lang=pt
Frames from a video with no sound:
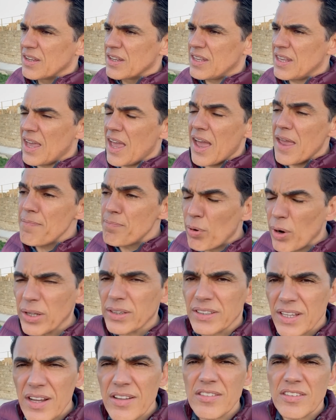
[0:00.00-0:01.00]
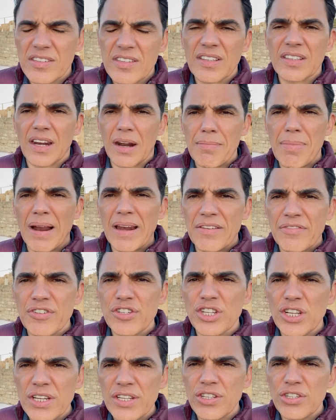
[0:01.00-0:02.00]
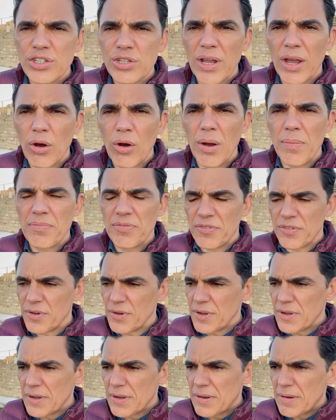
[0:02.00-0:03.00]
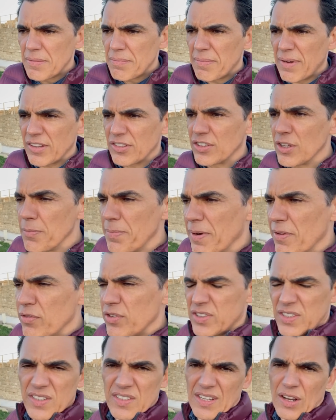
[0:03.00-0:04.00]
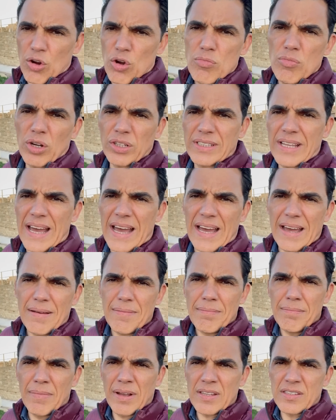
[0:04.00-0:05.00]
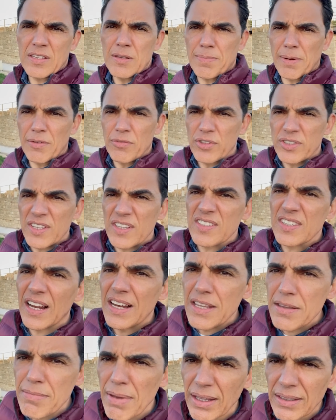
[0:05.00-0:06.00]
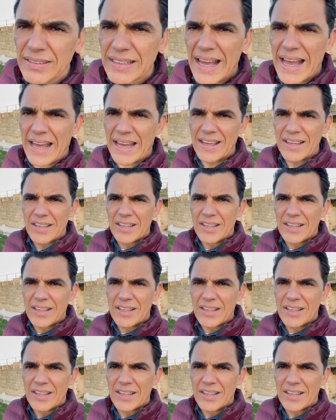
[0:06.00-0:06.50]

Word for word: que é importante esse trabalho evangelístico, é óbvio, mas não para você se acomodar, mas sim para você se alimentar.